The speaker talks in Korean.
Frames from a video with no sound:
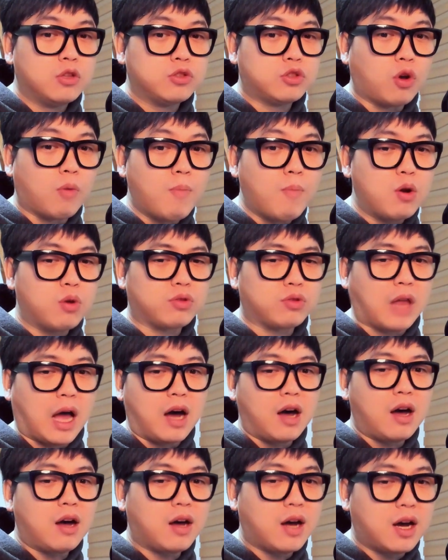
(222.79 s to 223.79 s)
정말로
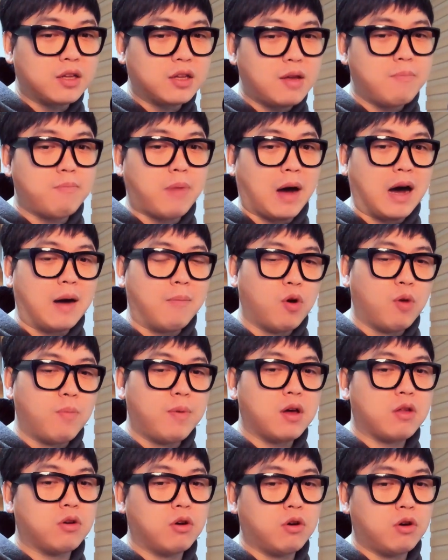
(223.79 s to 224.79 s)
다각화된
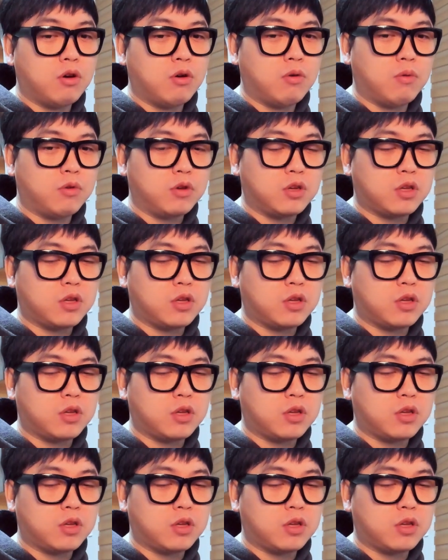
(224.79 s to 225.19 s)
방법에서